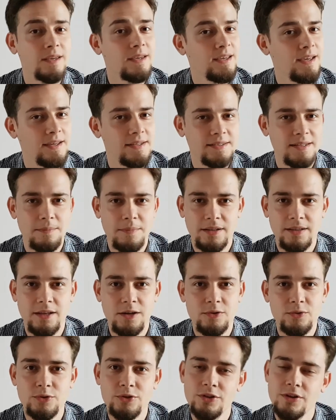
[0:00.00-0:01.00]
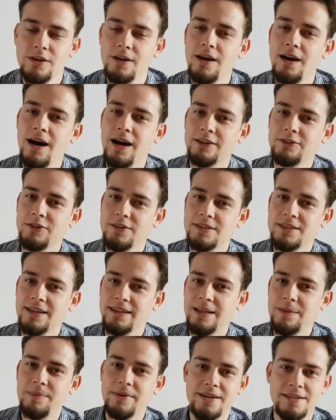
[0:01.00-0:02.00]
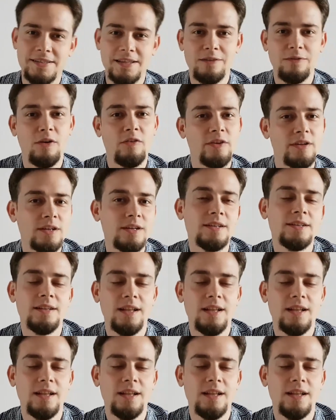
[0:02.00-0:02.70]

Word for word: Ja jestem Mateusz, a to jest kanapa rezerwowych,